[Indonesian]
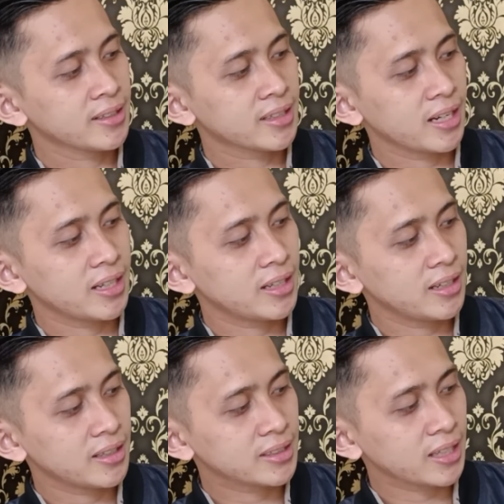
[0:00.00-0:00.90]
ter,
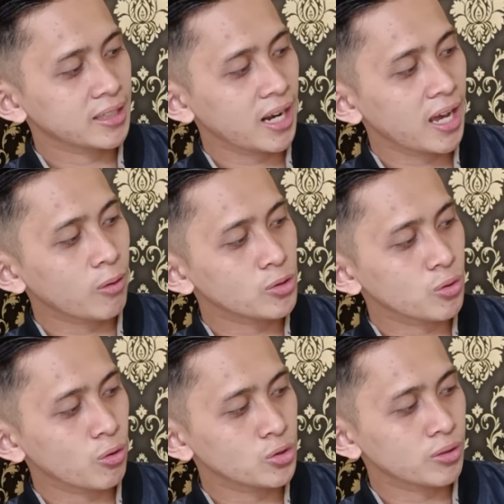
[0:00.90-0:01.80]
eh, tertera
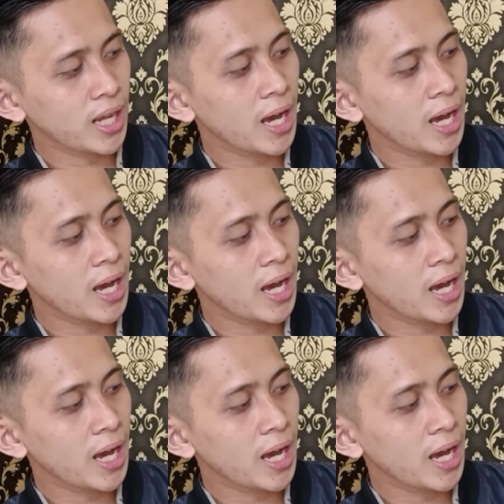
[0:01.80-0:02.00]
006